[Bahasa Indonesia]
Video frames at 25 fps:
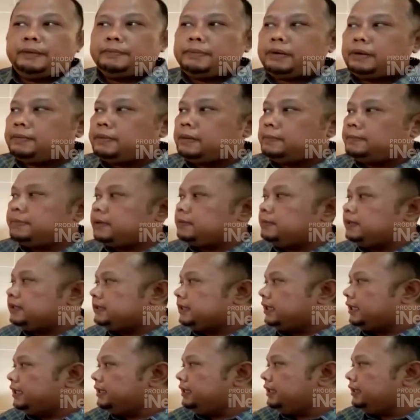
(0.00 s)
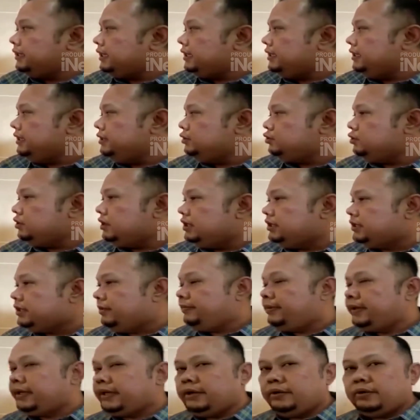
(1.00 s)
beberapa permasalahan yang tadi sudah
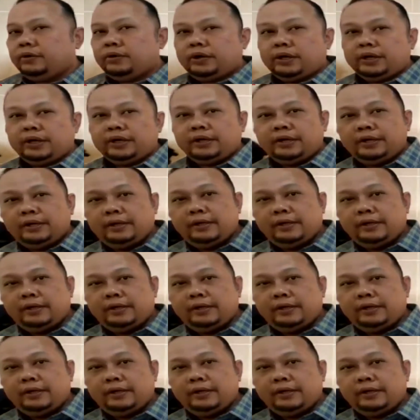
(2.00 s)
disampaikan oleh